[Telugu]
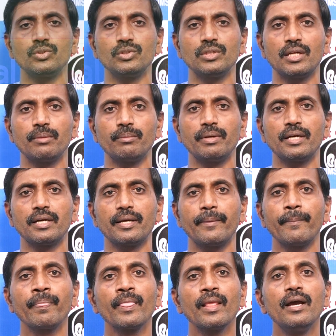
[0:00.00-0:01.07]
ఉంటుందన్నమాట
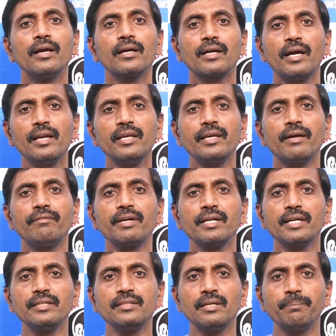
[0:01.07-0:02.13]
కానీ
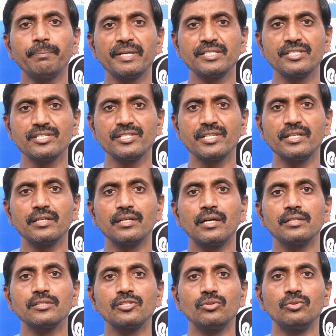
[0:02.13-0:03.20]
ఎవరికైతే పర్సిస్టెంట్గా
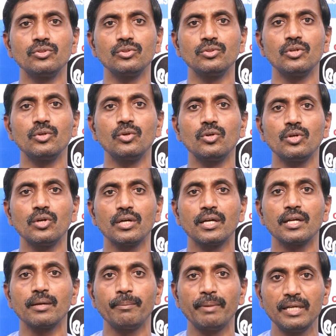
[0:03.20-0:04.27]
అల్సర్ ఉంటుందో నోట్లో
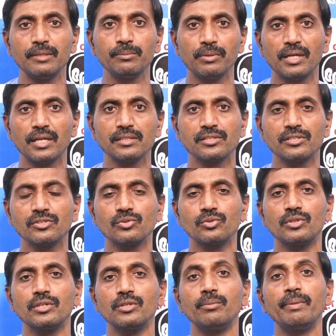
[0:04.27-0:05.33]
కనుక మల్టిపుల్ అల్సర్స్
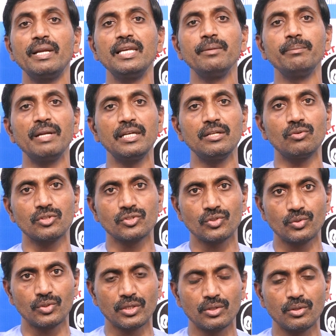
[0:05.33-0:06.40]
ఉంటాయో మళ్ళీ మళ్ళీ
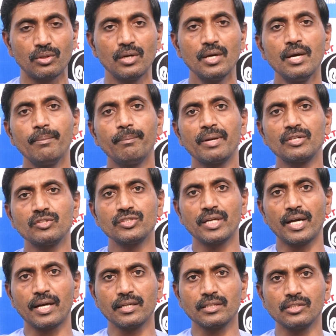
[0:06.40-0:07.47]
వస్తుంటాయో మనం
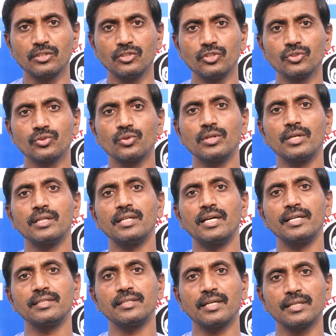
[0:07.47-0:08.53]
జాగ్రత్తలు తీసుకున్నా
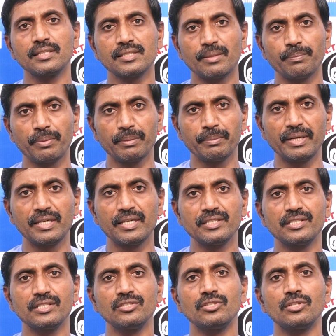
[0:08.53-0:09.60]
దానికి తగ్గ
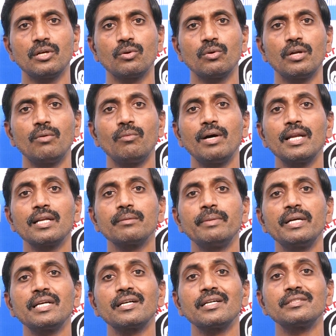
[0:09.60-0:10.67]
సప్లిమెంటేషన్ ఇచ్చినా కూడా వాళ్ళకి
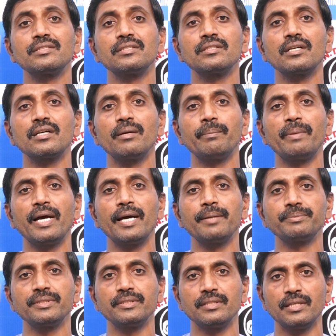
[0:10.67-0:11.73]
మట్టి ఖచ్చితంగా
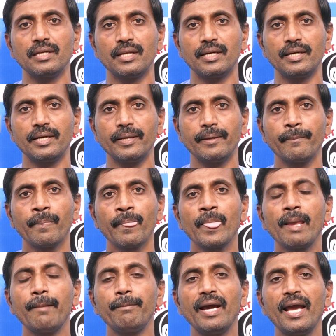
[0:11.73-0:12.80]
బయాప్సీ తీయాలండి
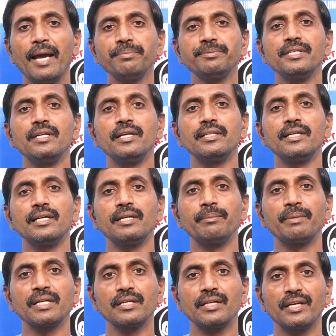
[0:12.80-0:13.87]
బయాప్సీలు ఏంటంటే
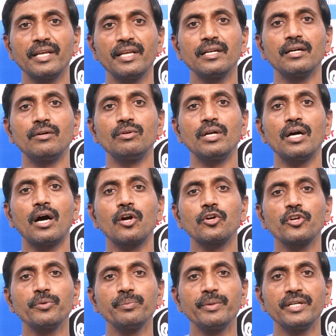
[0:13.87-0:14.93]
మనకి రేర్గా ఉండే
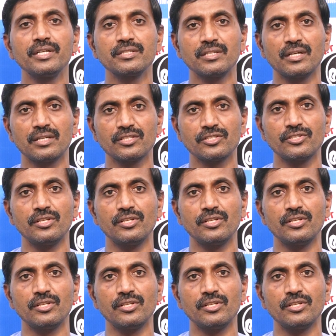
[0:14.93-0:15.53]
ఆటో ఇమ్యూన్ డిజార్డర్స్